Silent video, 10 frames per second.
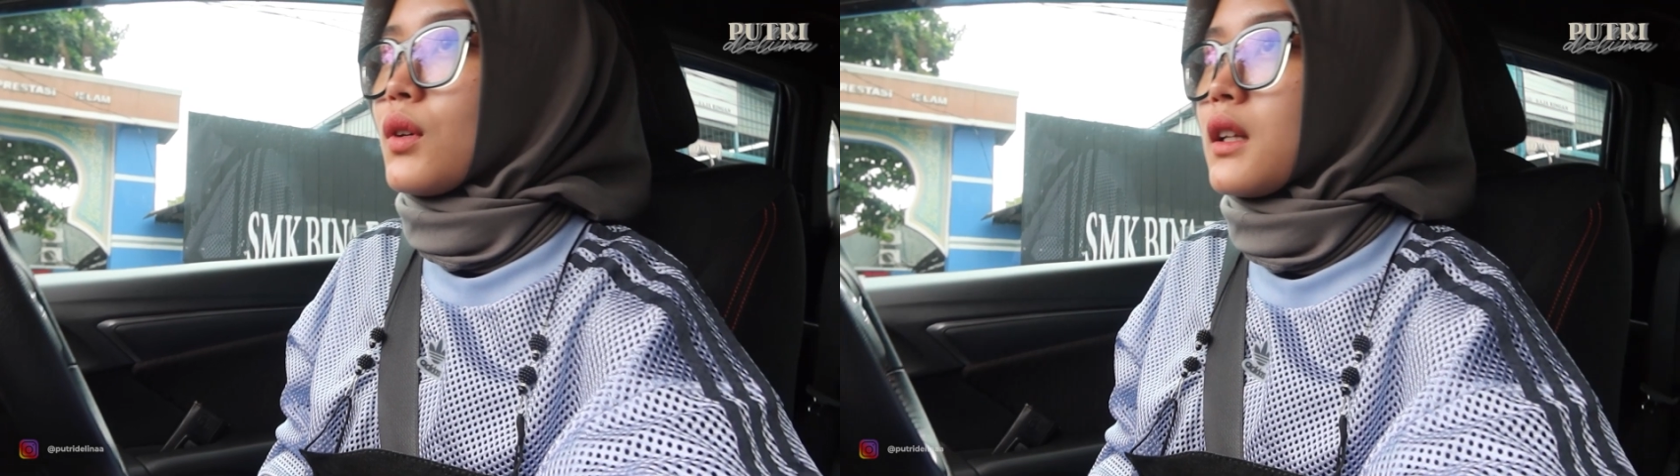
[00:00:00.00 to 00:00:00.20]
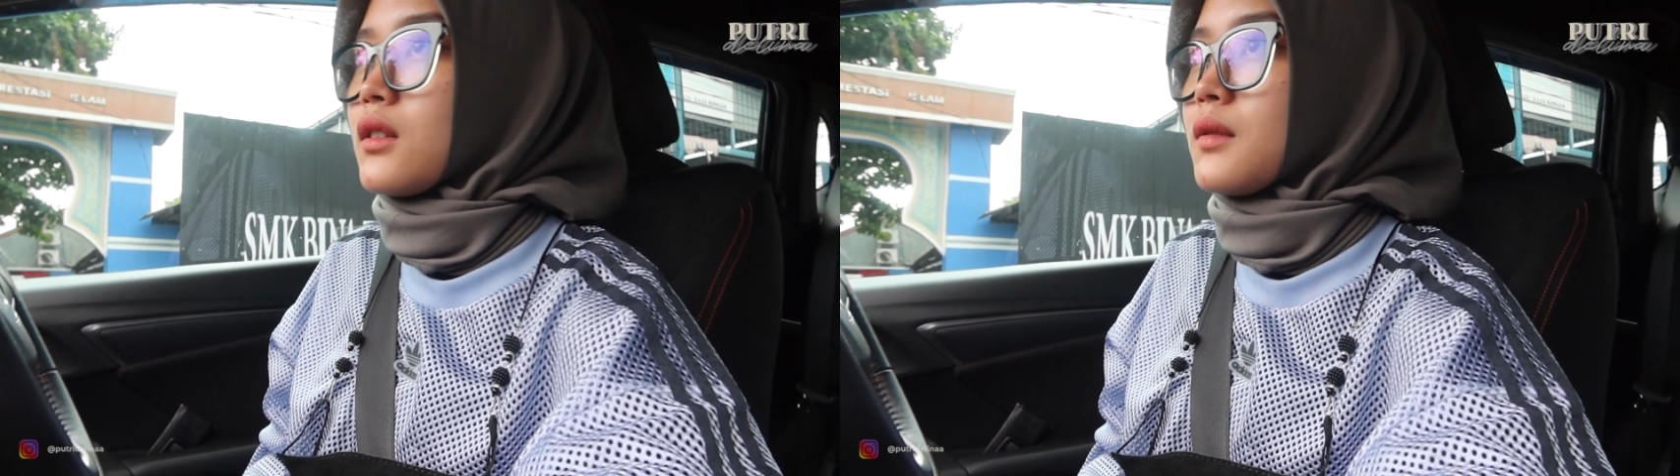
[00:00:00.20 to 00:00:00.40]

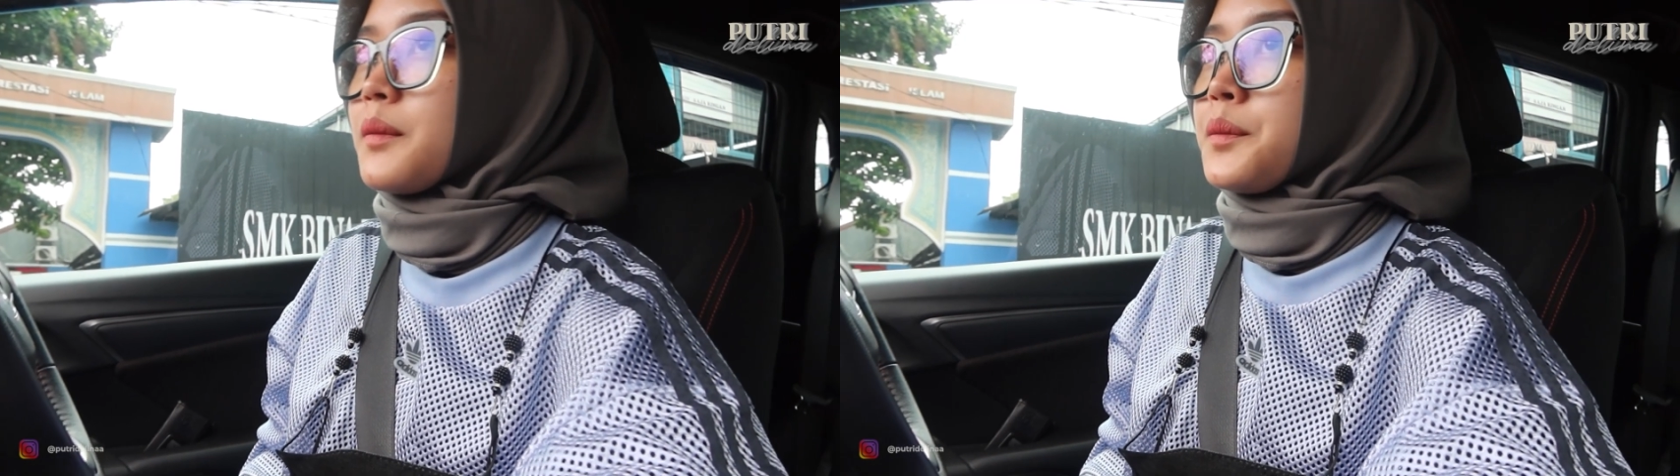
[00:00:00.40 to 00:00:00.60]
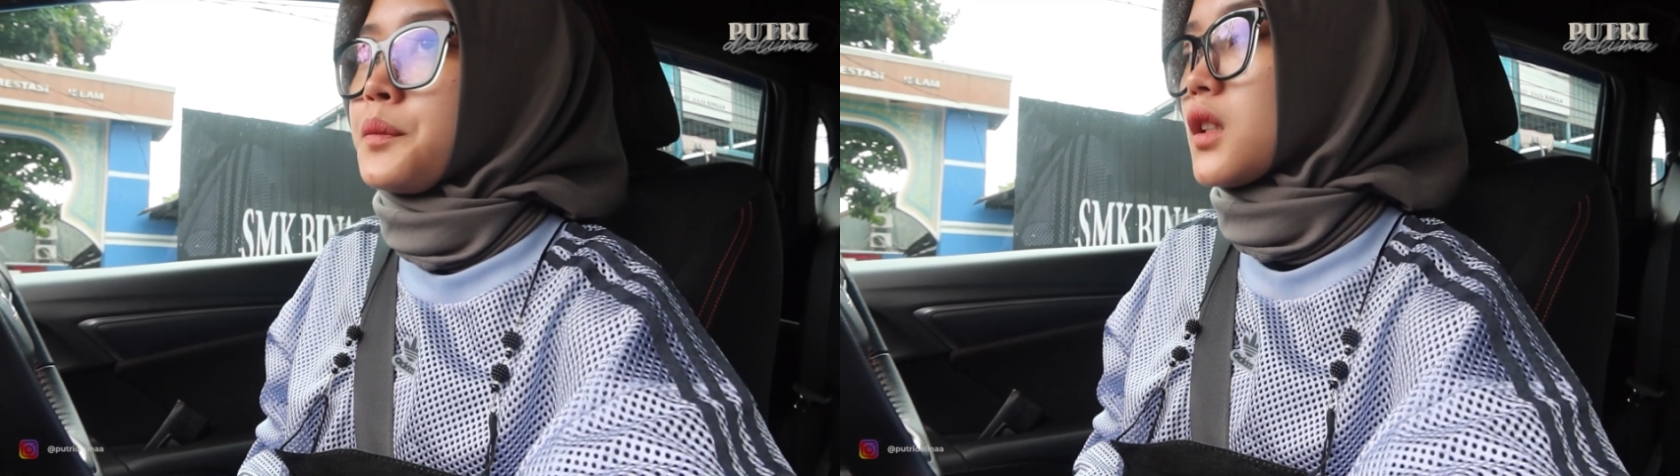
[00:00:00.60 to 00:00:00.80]
kan
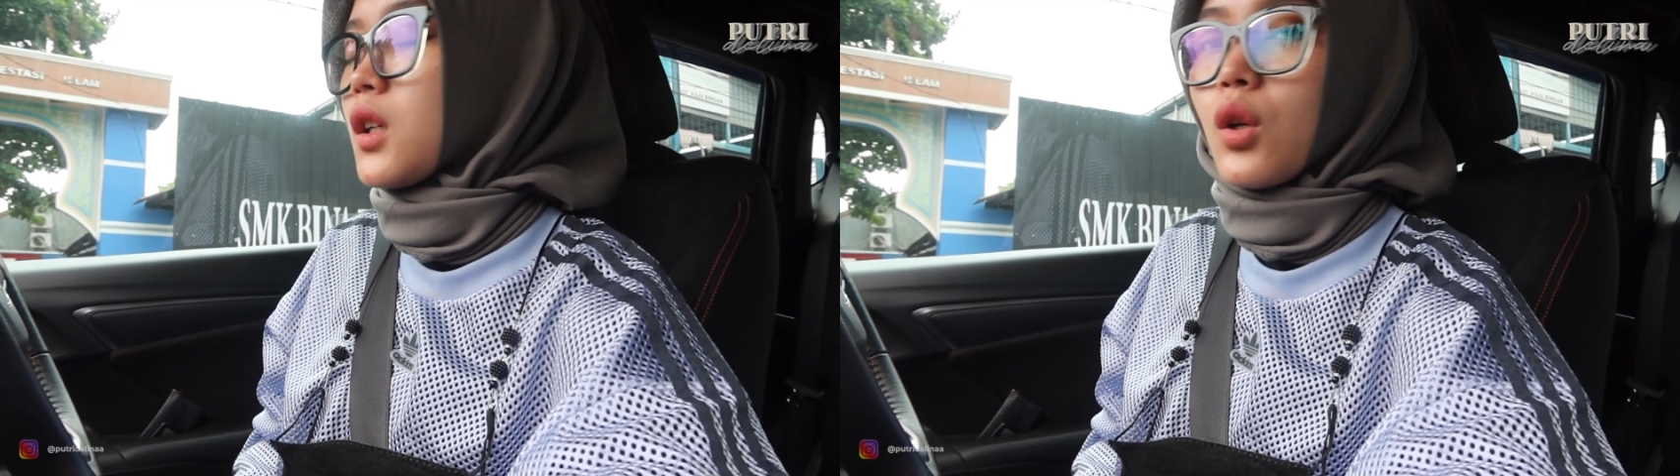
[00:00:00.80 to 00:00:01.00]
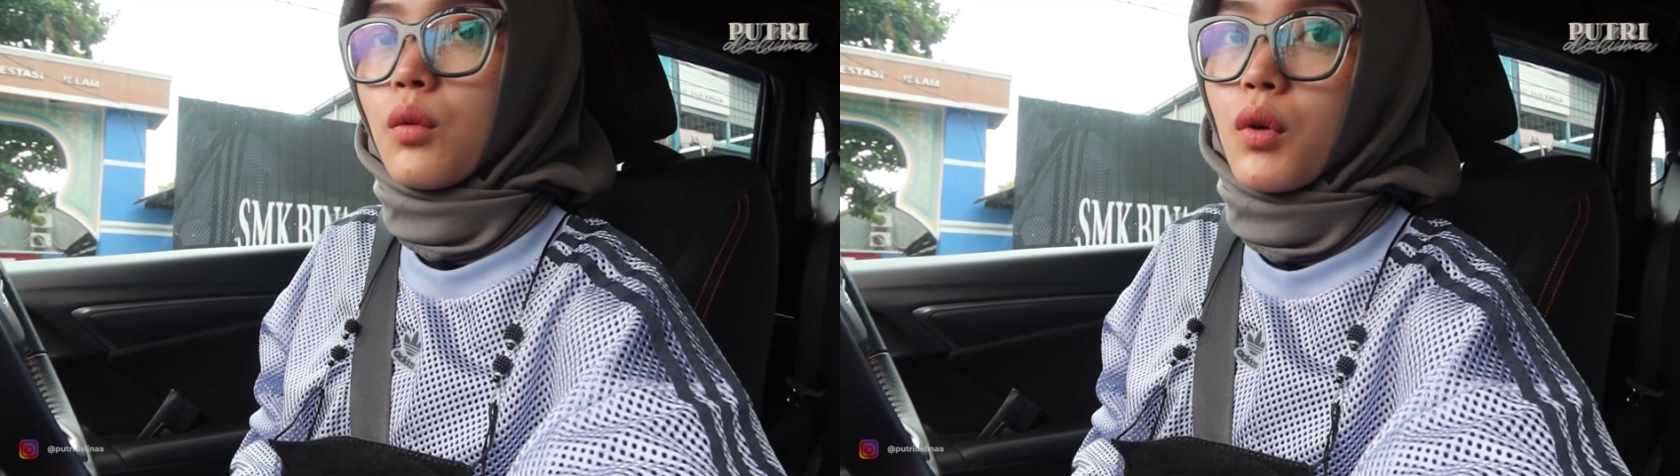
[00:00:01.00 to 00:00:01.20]

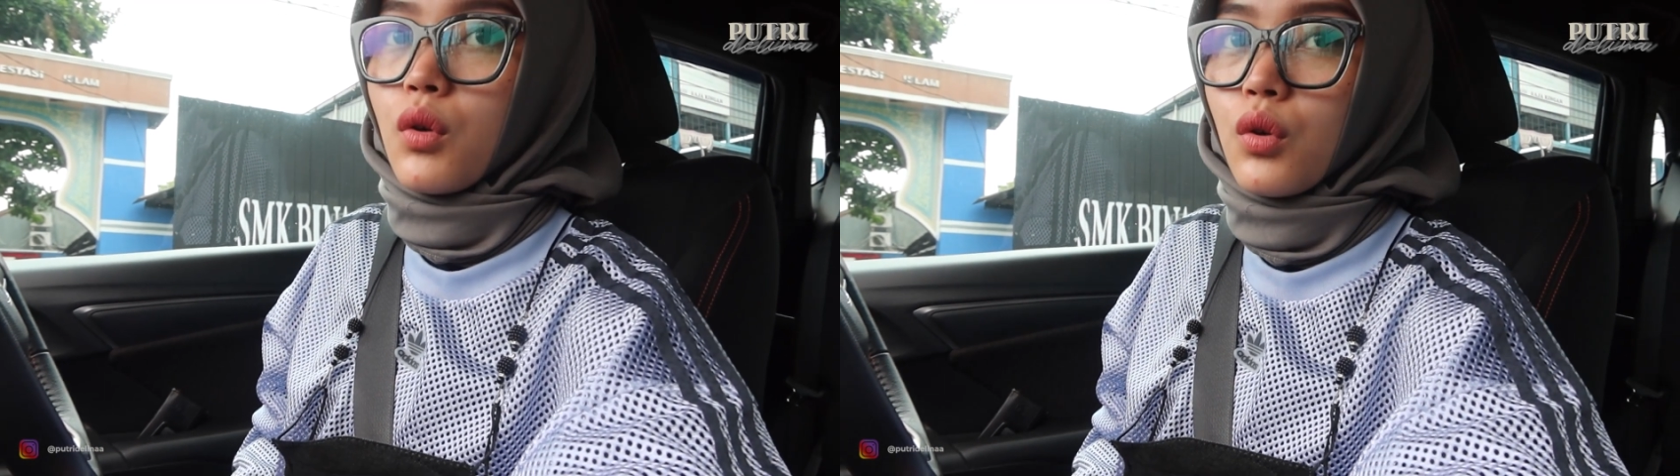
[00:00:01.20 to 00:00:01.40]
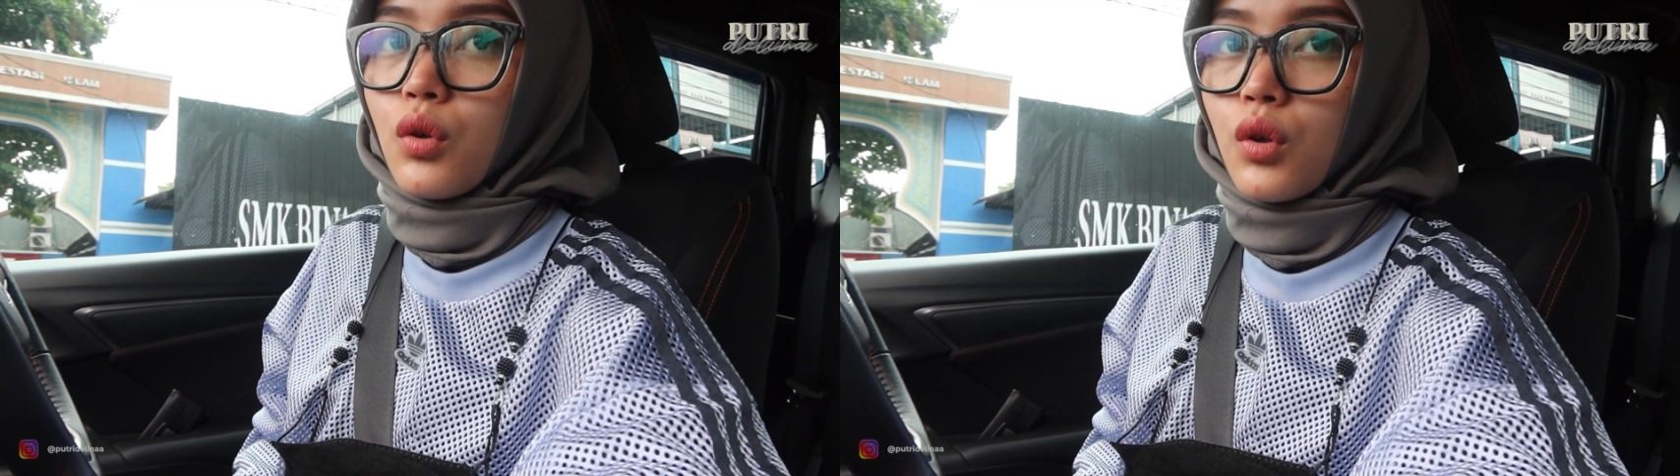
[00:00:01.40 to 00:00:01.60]
kalau
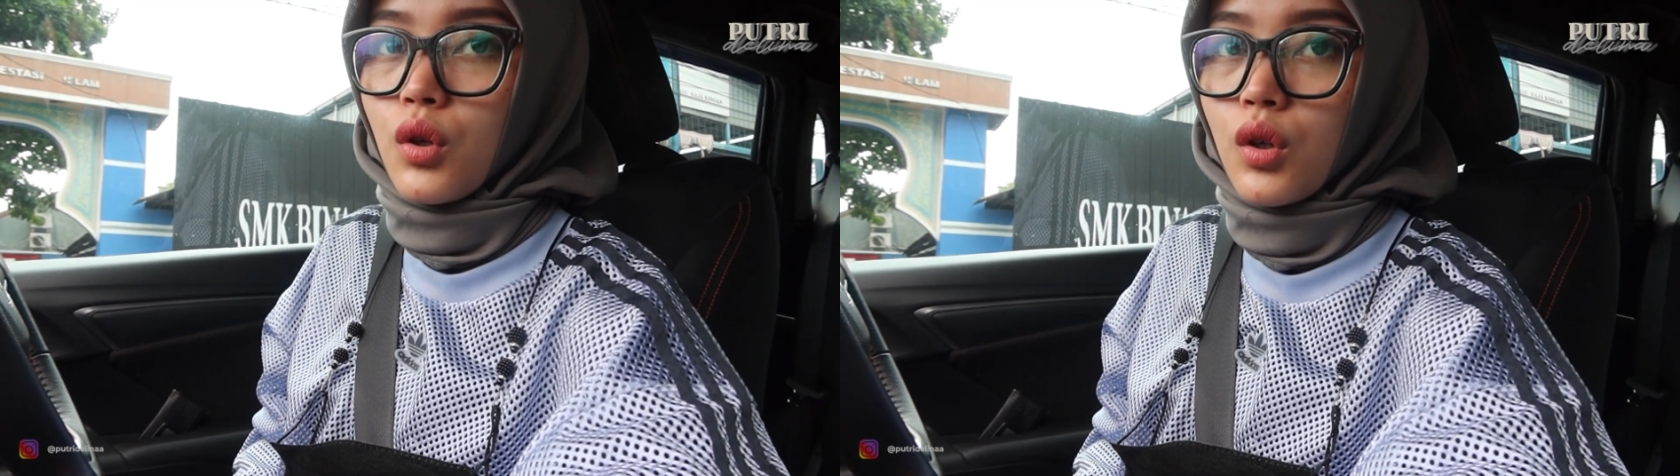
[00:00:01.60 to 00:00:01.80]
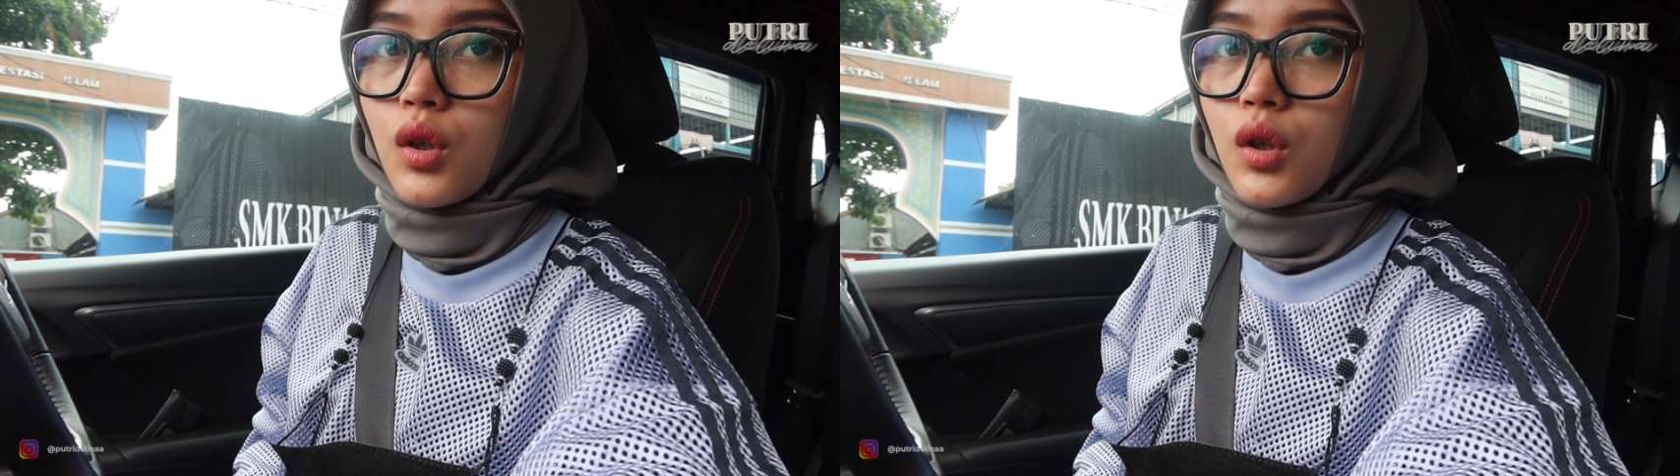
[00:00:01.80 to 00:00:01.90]
mau